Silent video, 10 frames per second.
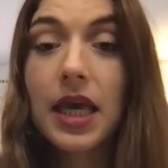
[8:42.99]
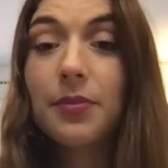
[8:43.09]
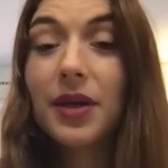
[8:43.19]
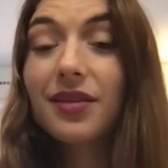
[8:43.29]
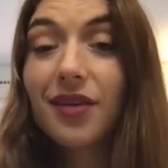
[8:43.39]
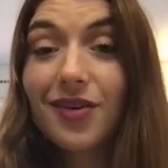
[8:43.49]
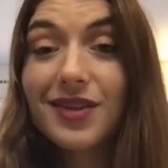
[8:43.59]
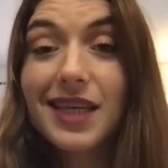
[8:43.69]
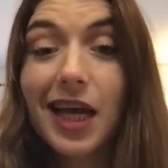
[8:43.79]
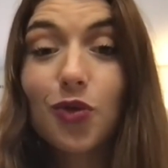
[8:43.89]
Et maintenant,
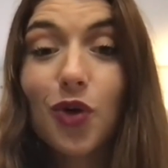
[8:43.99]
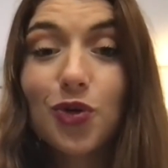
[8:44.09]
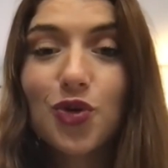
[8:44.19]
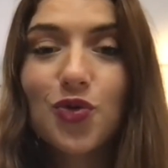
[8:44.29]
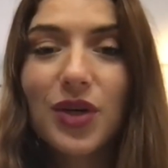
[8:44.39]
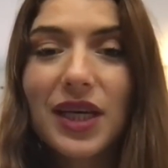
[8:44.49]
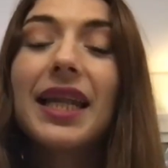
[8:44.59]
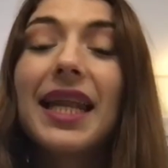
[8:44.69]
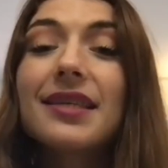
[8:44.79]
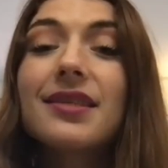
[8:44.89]
c'est à toi de jouer.
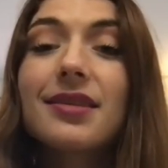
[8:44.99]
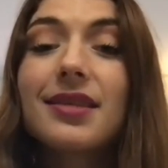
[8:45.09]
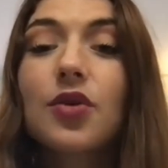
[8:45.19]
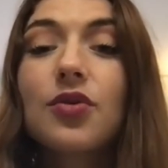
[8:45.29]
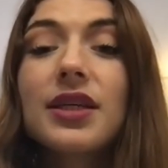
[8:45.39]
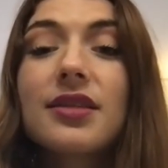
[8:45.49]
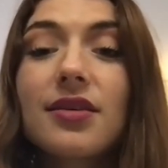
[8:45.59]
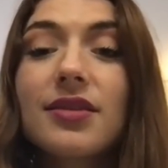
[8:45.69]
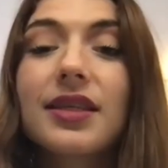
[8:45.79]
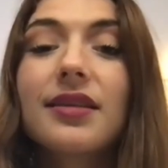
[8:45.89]
Laisse ces
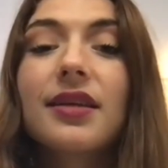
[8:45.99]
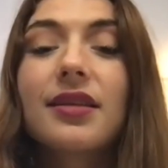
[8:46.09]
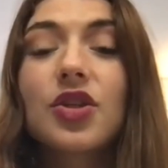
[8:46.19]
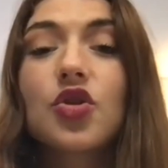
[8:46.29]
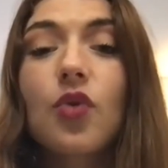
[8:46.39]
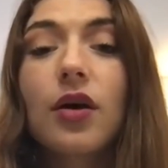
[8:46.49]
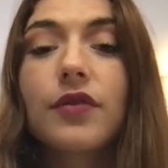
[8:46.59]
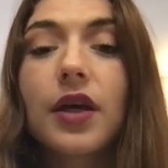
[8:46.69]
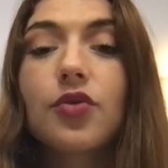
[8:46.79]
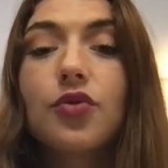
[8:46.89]
connaissances guider tes choix
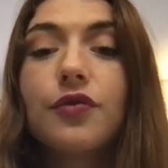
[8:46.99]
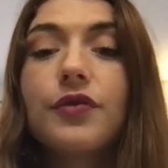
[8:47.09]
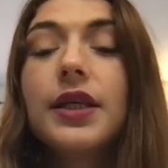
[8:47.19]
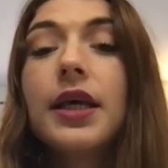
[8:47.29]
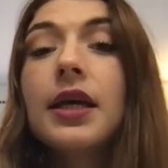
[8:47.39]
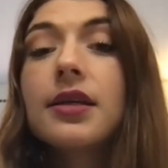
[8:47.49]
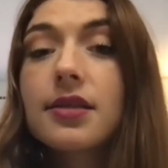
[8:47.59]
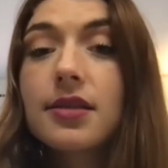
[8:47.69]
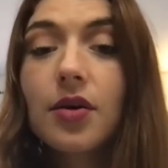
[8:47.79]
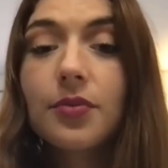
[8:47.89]
vers une une vie
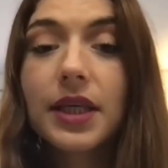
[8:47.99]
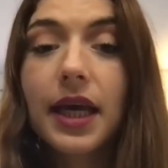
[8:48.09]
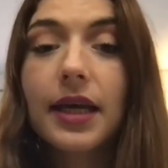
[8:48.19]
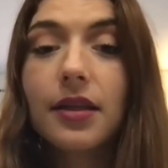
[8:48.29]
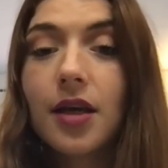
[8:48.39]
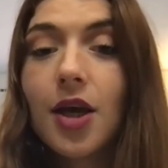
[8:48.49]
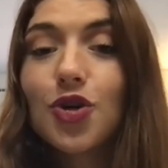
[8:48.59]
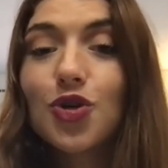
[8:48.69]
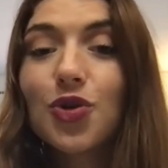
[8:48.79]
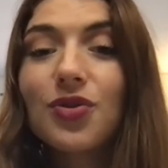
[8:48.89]
sans migraine.
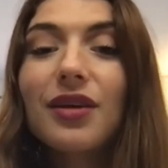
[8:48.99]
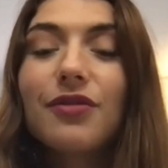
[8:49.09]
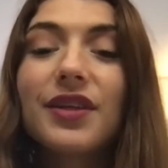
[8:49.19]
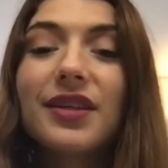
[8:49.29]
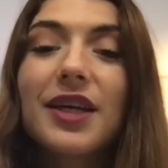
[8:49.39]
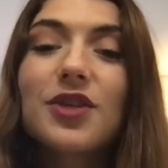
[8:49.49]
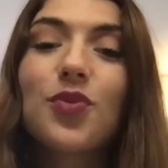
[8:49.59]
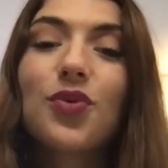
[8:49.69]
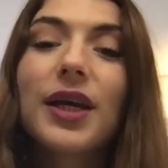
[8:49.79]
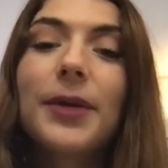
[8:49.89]
Je t'invite à
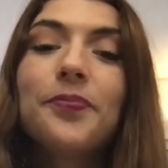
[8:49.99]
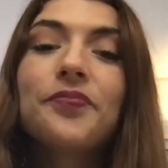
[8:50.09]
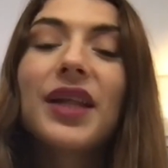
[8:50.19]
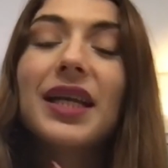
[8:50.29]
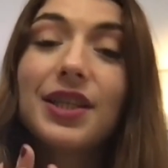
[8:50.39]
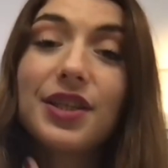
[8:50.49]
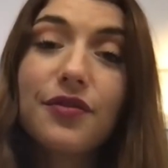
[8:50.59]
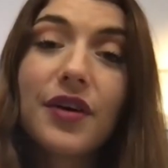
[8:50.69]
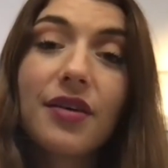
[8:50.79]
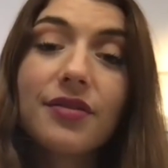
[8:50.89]
explorer les
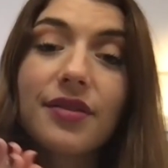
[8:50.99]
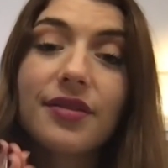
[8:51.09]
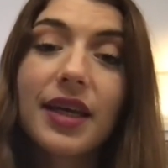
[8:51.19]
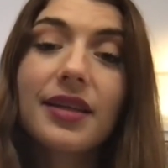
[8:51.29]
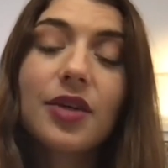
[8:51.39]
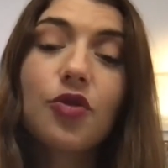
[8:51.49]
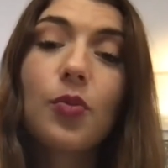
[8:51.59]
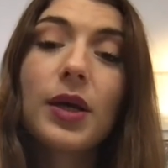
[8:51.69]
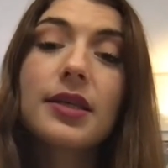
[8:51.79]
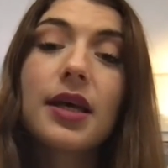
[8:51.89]
différentes techniques de
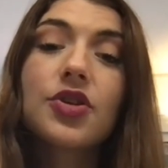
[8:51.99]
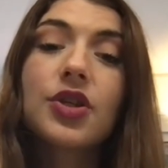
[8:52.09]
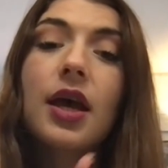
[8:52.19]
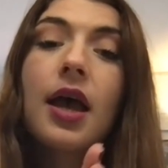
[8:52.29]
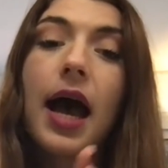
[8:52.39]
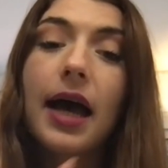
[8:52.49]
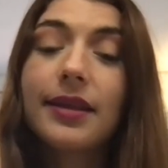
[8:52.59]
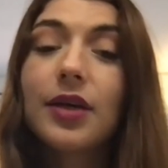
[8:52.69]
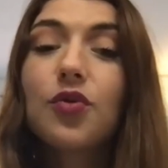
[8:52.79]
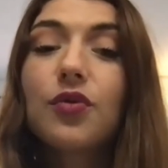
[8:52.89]
massage, à
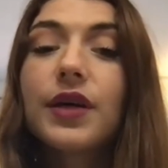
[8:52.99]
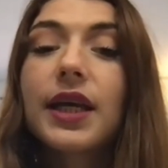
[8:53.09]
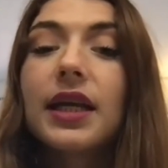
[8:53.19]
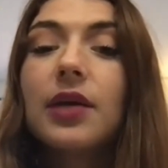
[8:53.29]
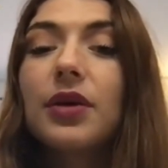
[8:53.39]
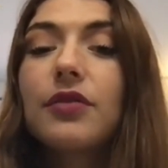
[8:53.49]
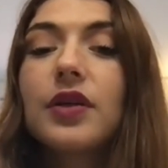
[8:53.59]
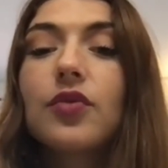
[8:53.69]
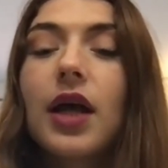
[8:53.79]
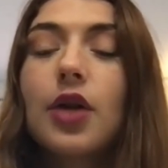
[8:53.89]
découvrir les
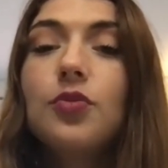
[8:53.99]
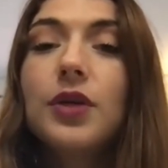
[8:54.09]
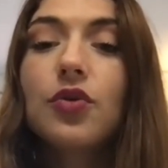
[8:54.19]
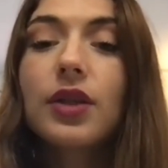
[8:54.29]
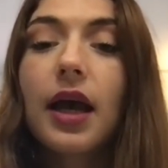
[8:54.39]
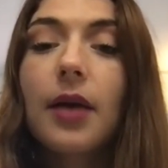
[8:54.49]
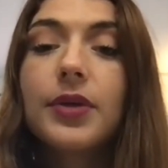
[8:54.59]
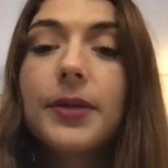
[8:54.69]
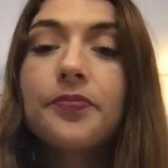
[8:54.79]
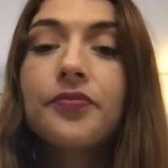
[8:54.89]
bienfaits de la
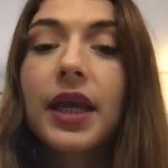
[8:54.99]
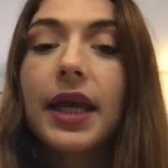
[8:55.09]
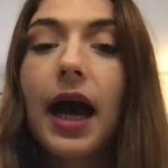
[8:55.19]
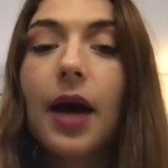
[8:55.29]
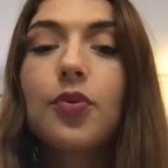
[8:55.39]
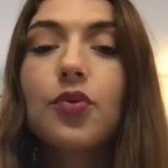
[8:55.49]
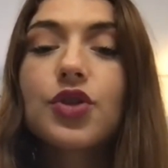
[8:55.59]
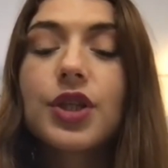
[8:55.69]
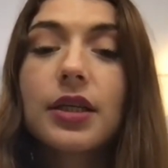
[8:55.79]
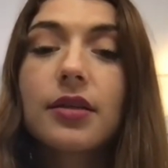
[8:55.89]
luminothérapie et à
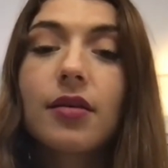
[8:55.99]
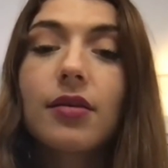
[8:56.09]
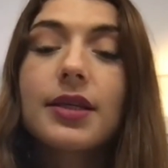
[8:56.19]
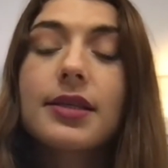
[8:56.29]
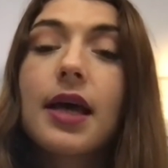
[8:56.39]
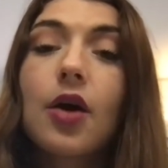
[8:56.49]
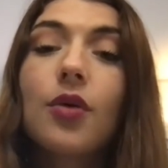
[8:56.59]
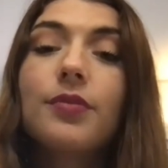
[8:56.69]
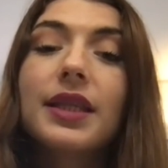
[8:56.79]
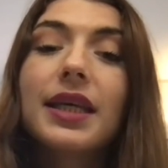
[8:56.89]
plonger dans les
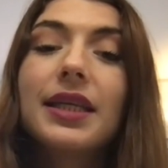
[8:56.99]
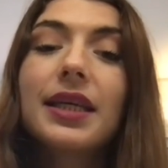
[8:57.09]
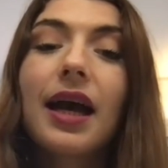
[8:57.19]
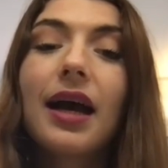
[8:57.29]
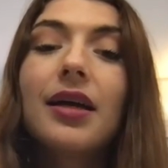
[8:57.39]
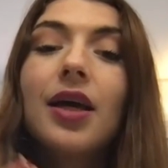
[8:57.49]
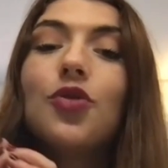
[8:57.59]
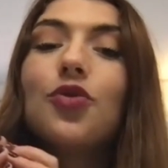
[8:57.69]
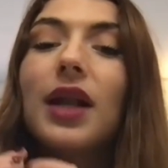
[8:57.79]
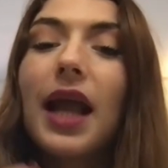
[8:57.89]
arômes délicats
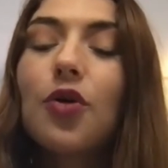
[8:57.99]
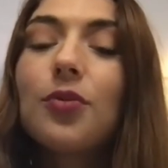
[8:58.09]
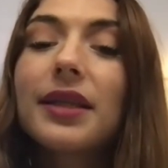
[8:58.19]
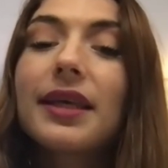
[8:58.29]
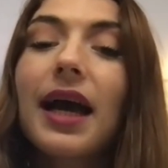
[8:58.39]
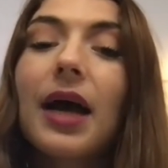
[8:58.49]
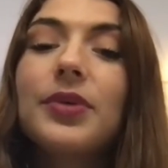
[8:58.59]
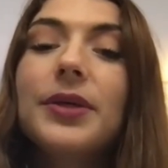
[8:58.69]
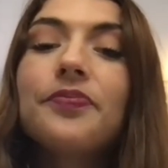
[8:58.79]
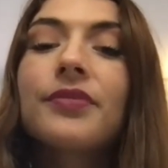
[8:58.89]
de
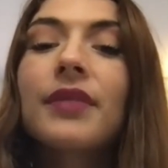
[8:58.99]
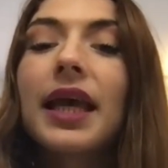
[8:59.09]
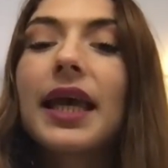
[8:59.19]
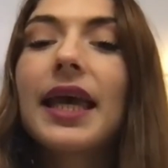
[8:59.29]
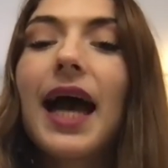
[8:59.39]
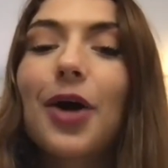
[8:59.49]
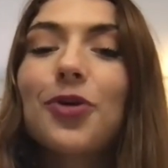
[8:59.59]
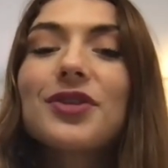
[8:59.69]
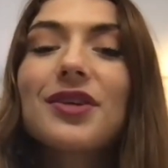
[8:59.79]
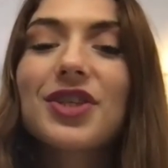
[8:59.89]
l'aromathérapie et à
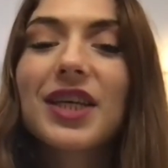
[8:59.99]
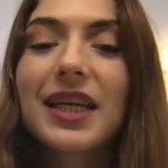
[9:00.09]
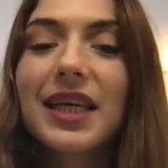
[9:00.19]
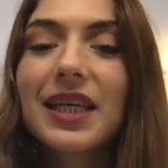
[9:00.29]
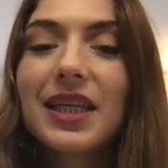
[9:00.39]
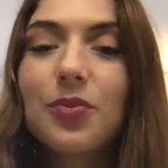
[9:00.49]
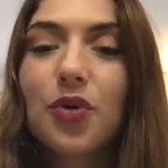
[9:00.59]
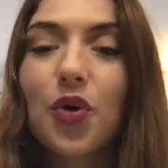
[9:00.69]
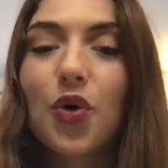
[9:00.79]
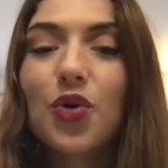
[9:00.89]
ressentir
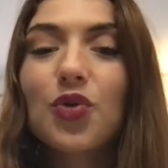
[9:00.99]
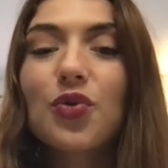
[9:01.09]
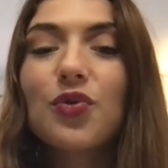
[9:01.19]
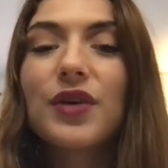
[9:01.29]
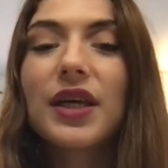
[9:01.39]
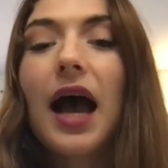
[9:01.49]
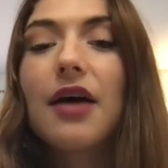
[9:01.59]
l'équilibre retrouvé